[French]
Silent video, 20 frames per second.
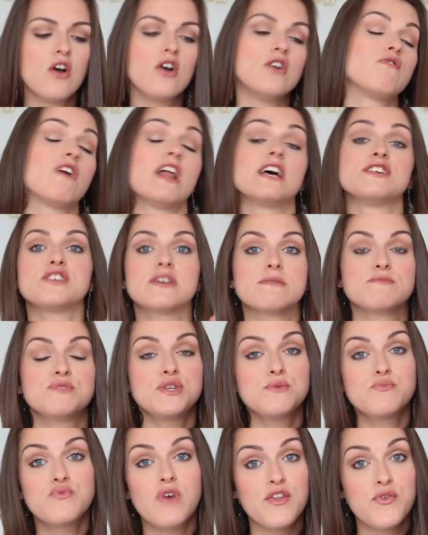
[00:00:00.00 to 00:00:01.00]
Euh, voilà, c'est un
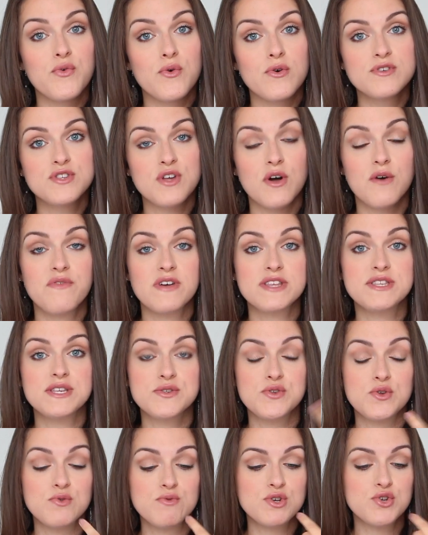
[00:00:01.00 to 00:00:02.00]
petit bois de rose. En fait,
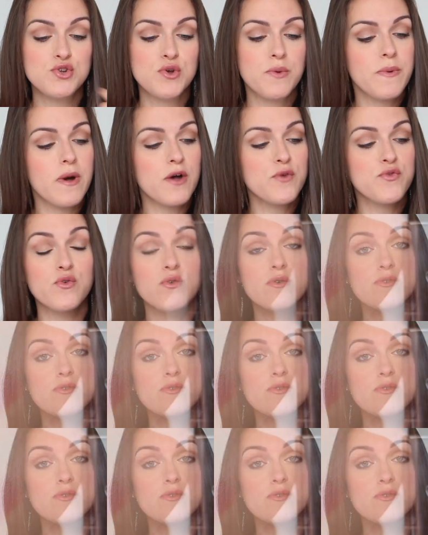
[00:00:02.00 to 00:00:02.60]
c'est celui que je porte